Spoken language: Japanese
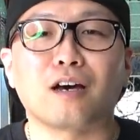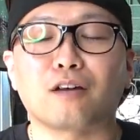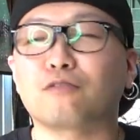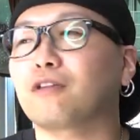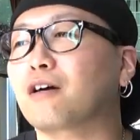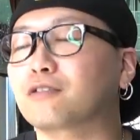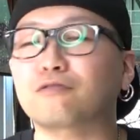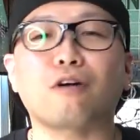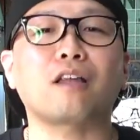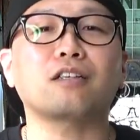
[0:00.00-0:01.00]
あのなんか
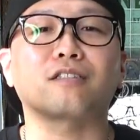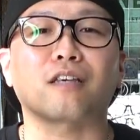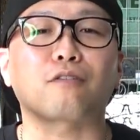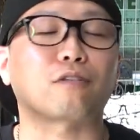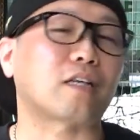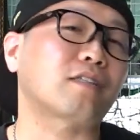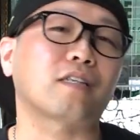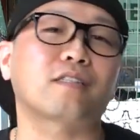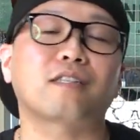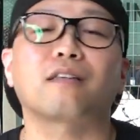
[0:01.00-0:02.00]
ちょっと話最後脱
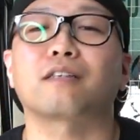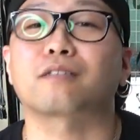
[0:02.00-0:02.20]
線したん